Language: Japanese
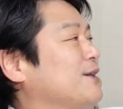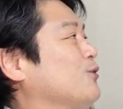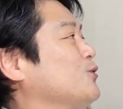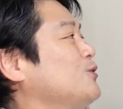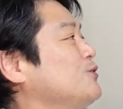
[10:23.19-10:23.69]

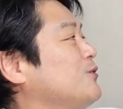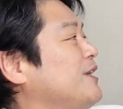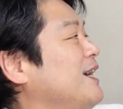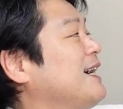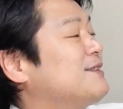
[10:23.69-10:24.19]
今年の
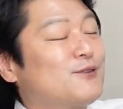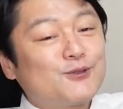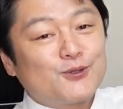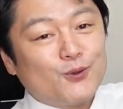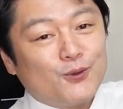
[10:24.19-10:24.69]
2月
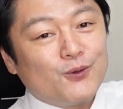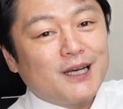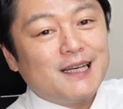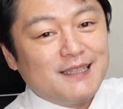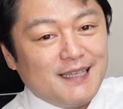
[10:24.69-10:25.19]
10
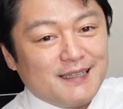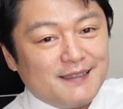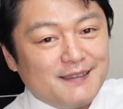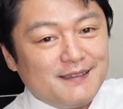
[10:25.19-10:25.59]
日に